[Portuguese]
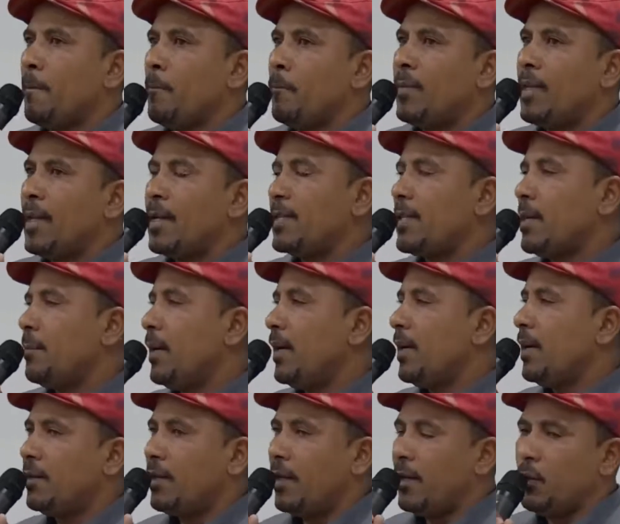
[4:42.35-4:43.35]
Na
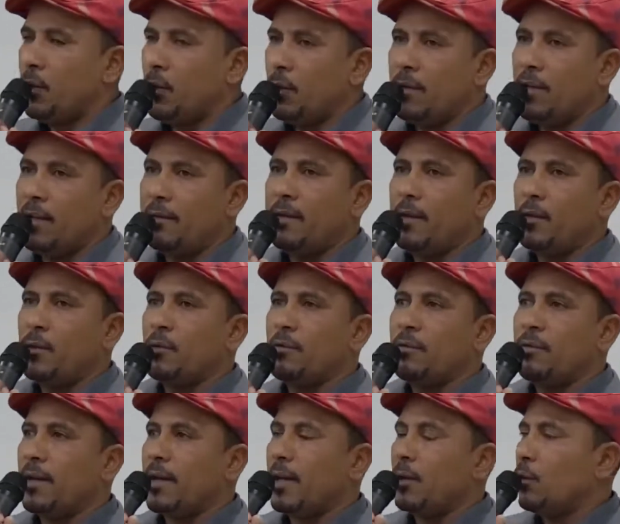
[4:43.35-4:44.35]
semana anterior da vinda do
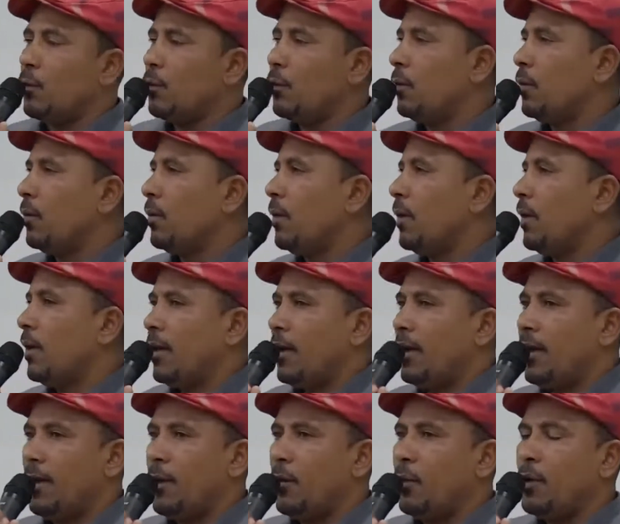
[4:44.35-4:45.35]
governador
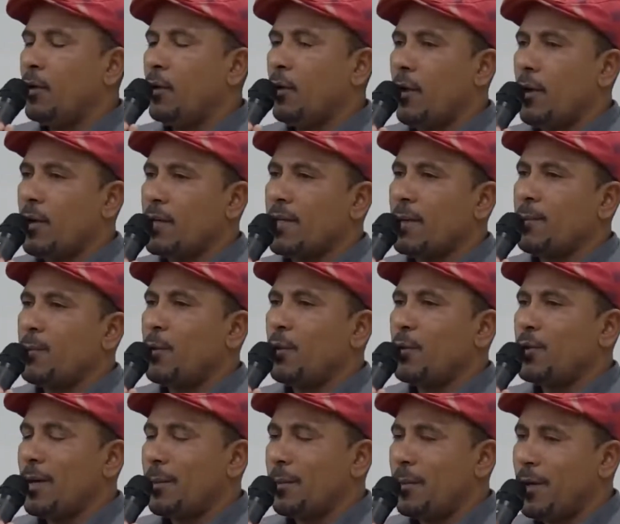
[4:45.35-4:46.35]
é, Rui Costa Morro
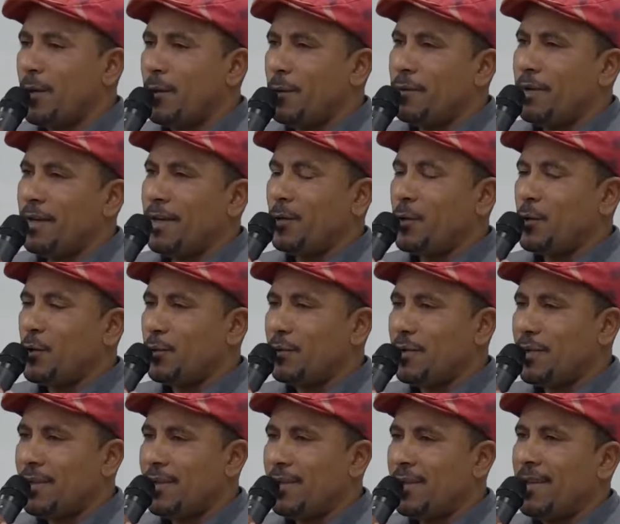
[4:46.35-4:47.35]
do Chapéu, vereador
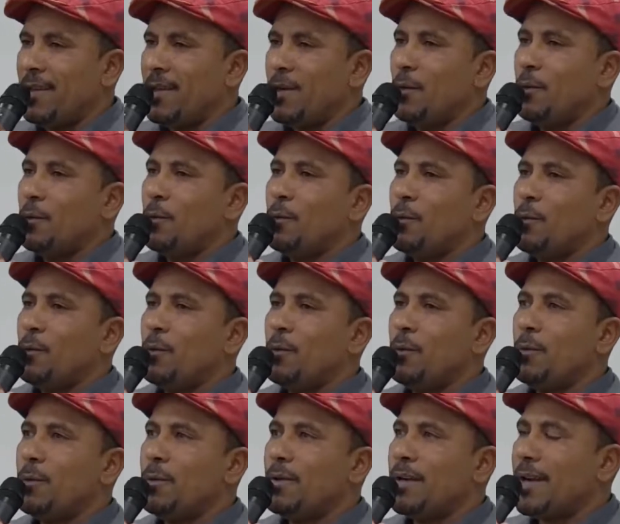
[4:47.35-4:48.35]
Gilvan,
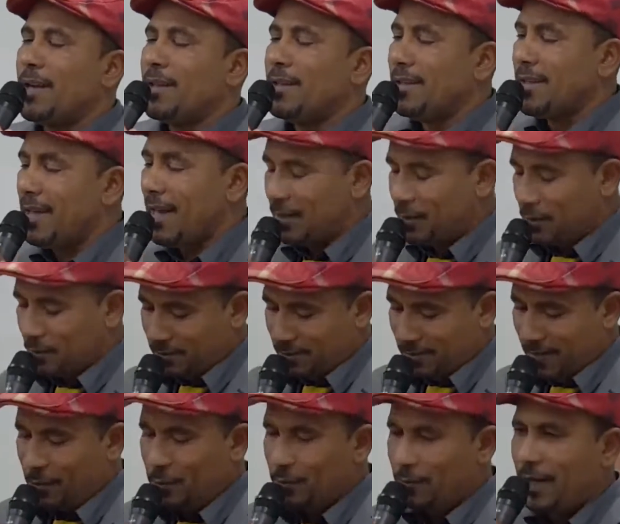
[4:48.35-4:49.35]
o candidato
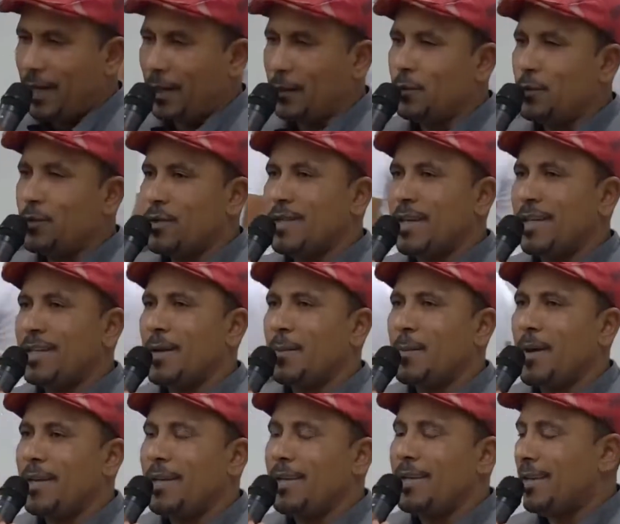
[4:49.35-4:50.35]
a governador do estado da
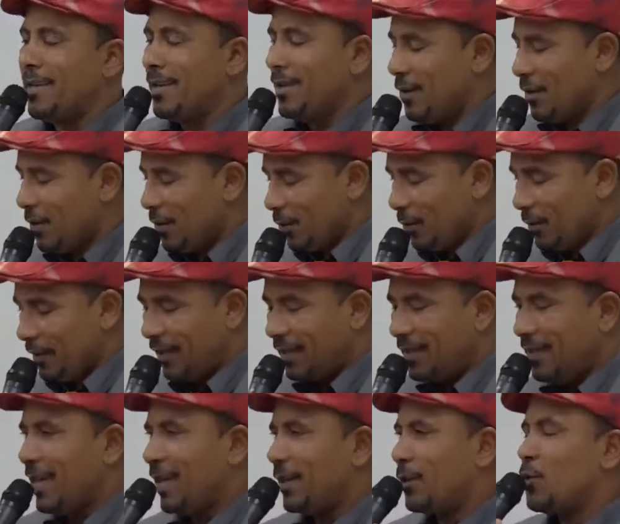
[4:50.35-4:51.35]
Bahia, o
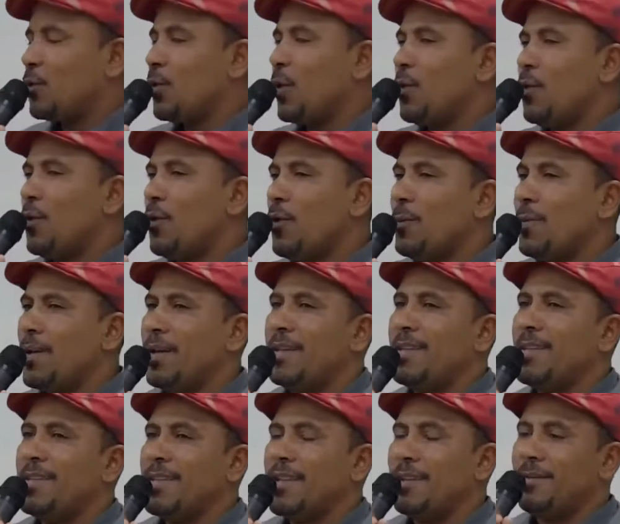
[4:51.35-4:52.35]
candidato João Roma,
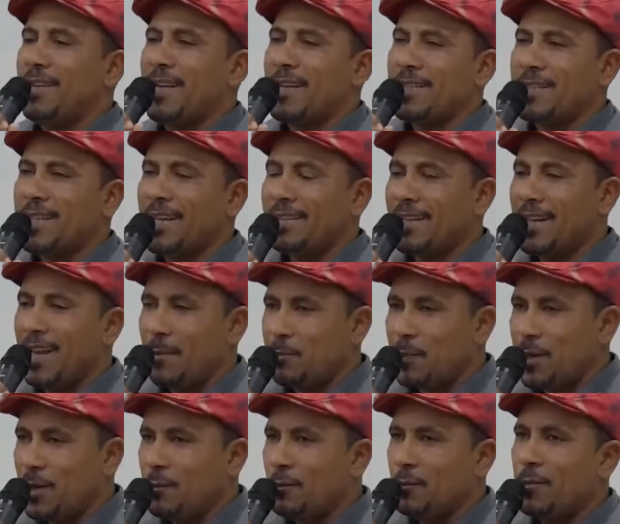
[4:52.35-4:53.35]
esteve na cidade de
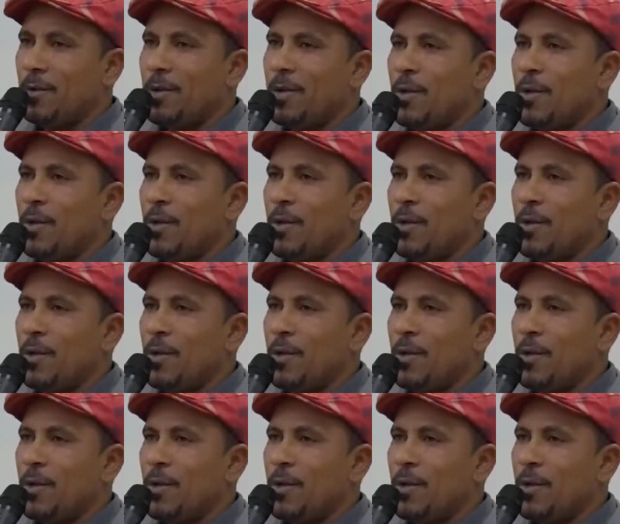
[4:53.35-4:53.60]
Lapão.